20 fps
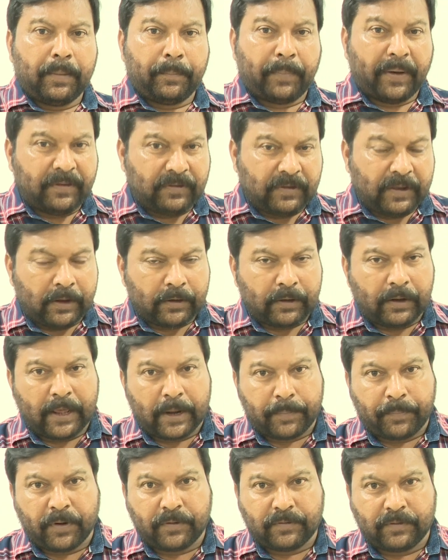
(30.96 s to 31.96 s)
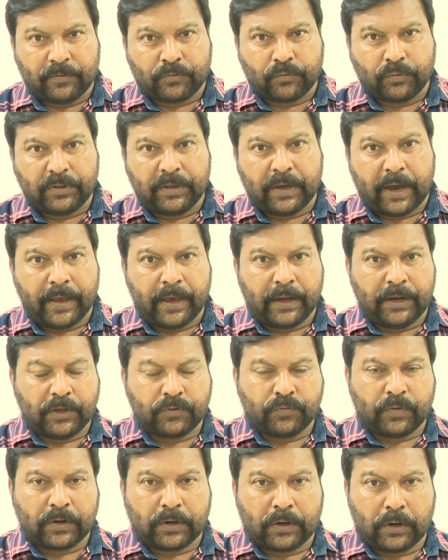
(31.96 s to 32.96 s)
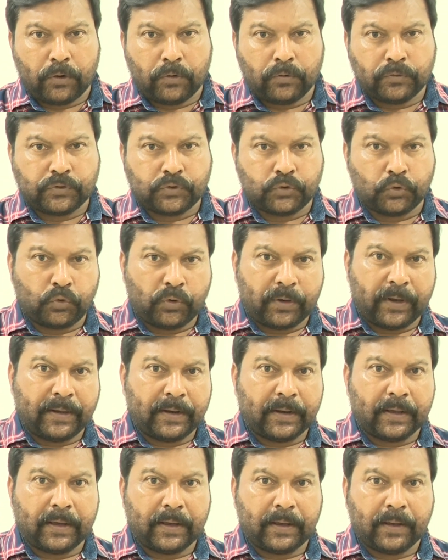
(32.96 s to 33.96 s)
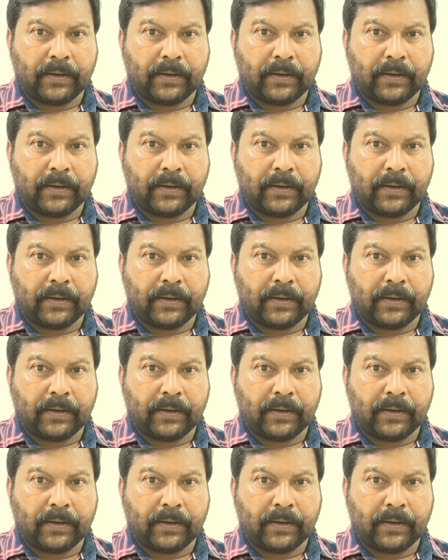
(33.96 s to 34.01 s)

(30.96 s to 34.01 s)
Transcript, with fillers: పరిశీలకులను ఏర్పాటు చేసుకుంది ఆయా నియోజకవర్గాల్లో చురుకైన